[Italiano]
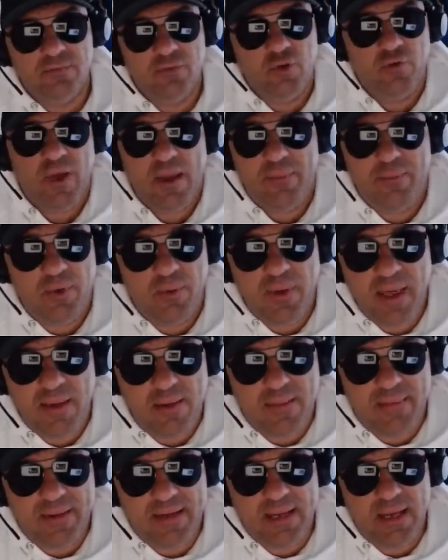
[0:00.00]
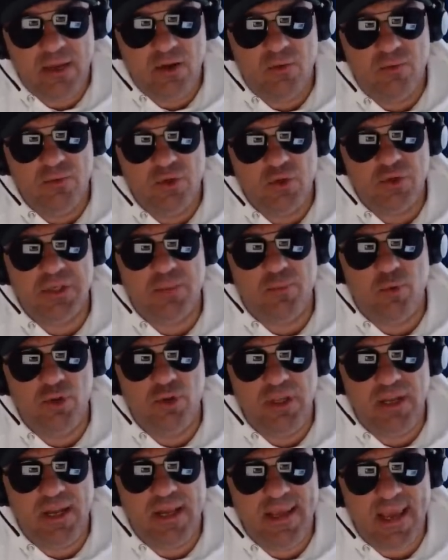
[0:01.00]
Dov'è il problema? Perché non, non, si può
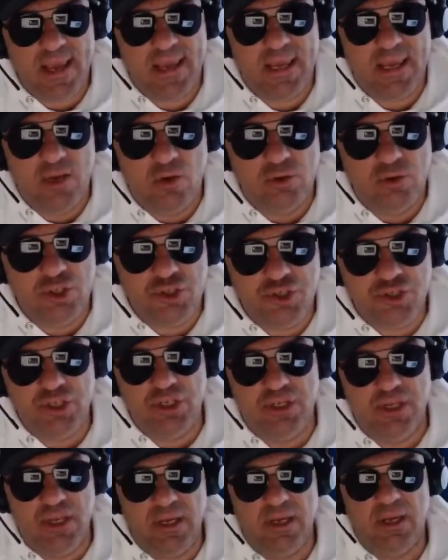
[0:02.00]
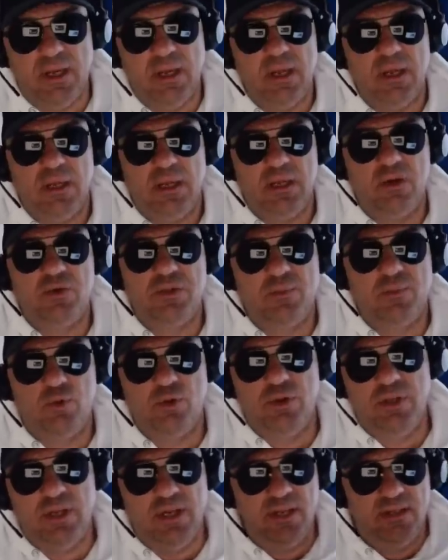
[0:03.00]
dire chi è che lo decide, che non si
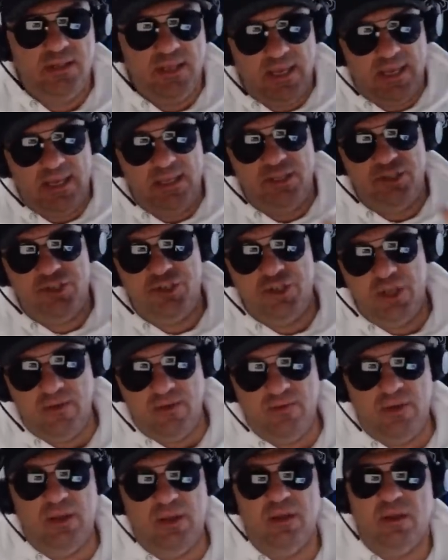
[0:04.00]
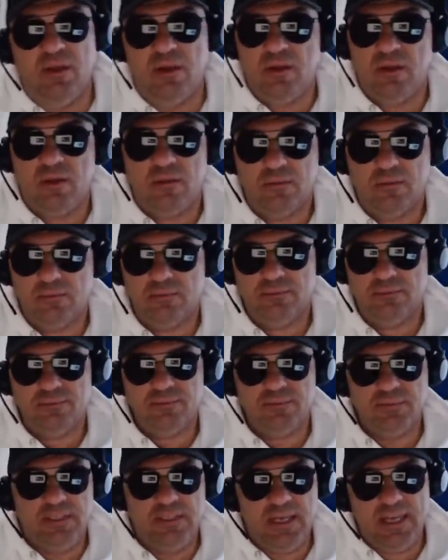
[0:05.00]
può dire? Te che dicevi
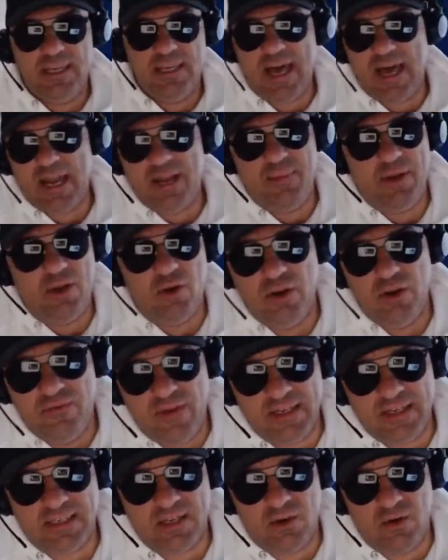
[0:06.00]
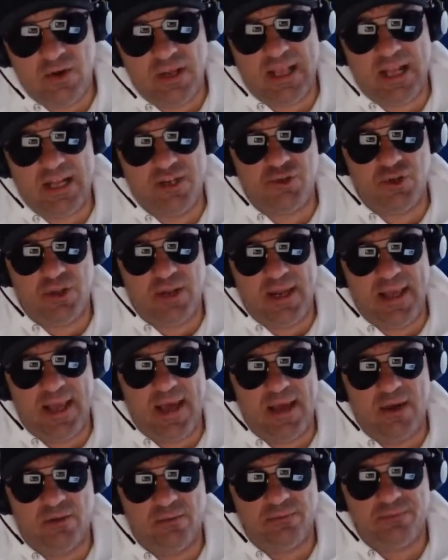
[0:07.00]
che gli arabi non investono nel calcio
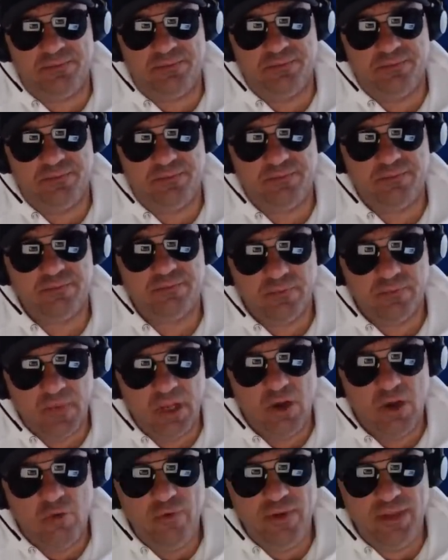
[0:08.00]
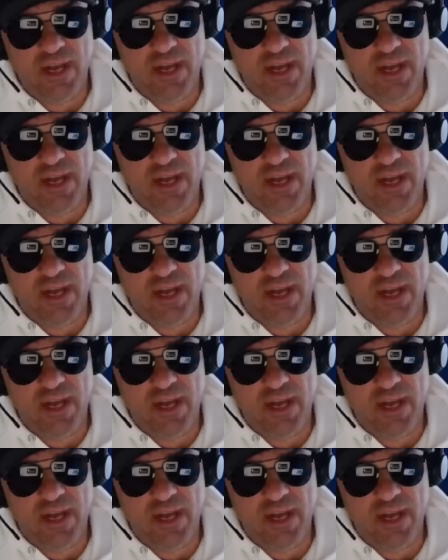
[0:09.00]
italiano? Lo